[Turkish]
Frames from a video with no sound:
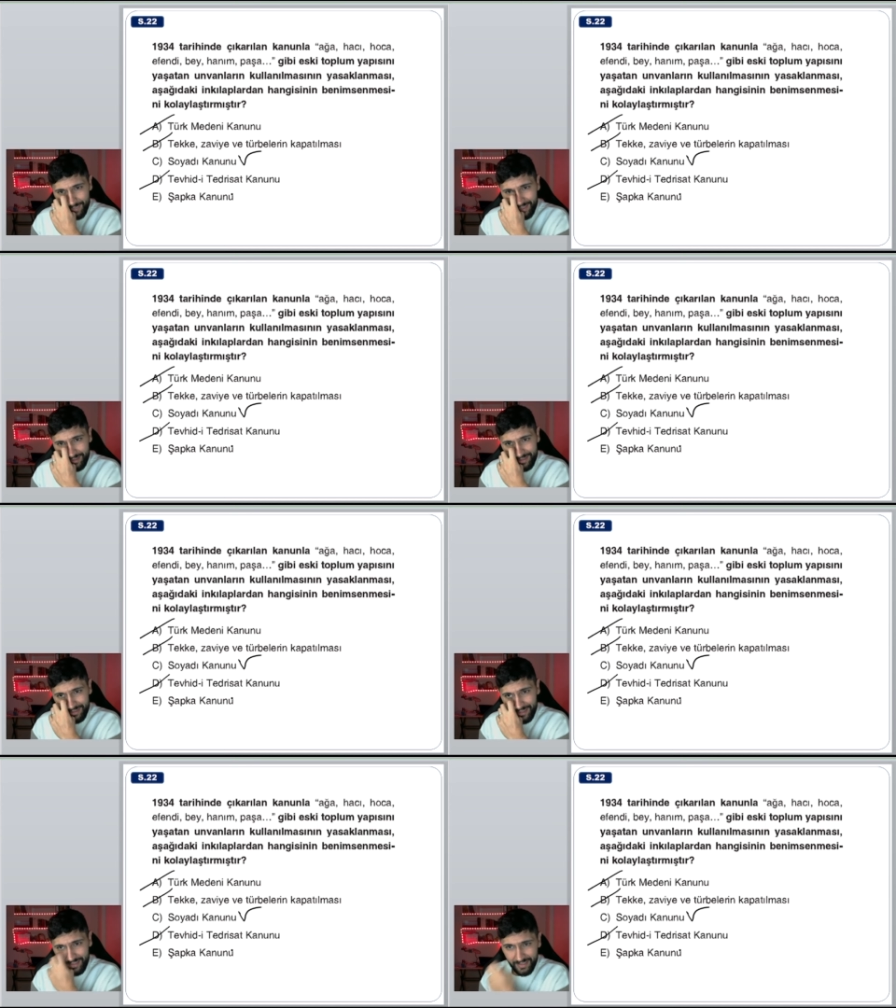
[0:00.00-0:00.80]
Artık
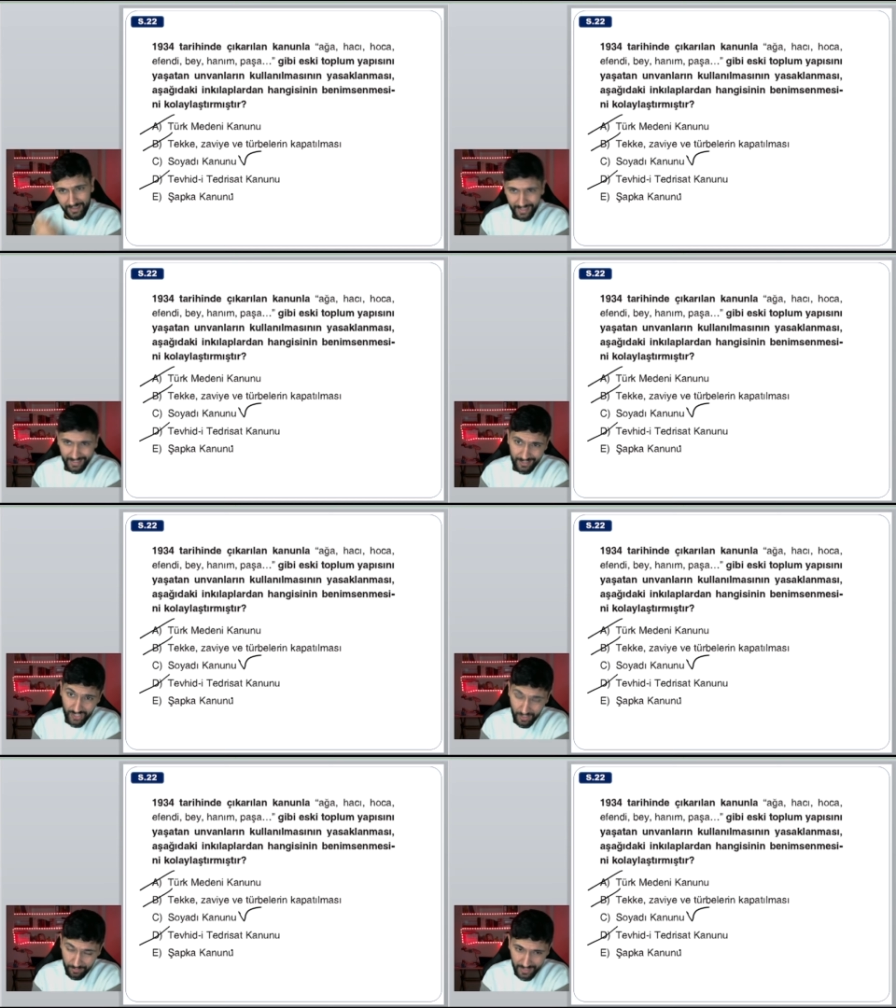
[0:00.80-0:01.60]
sarık yerine
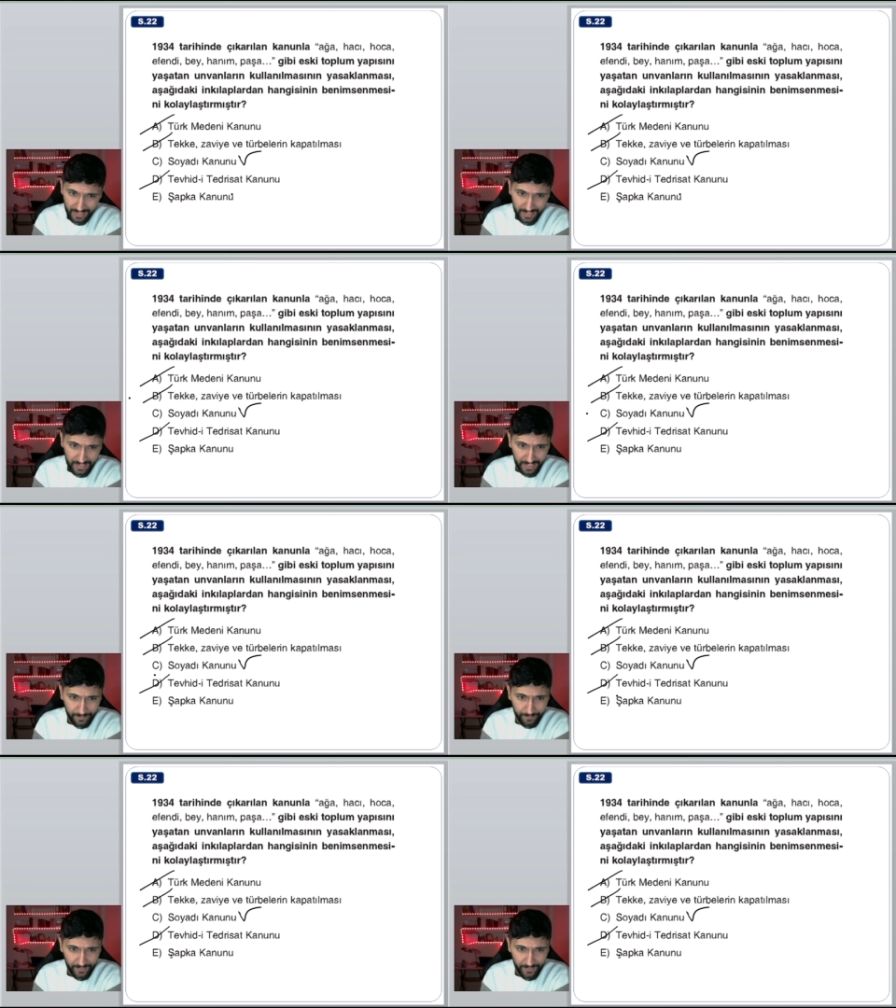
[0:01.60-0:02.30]
şapka girecek.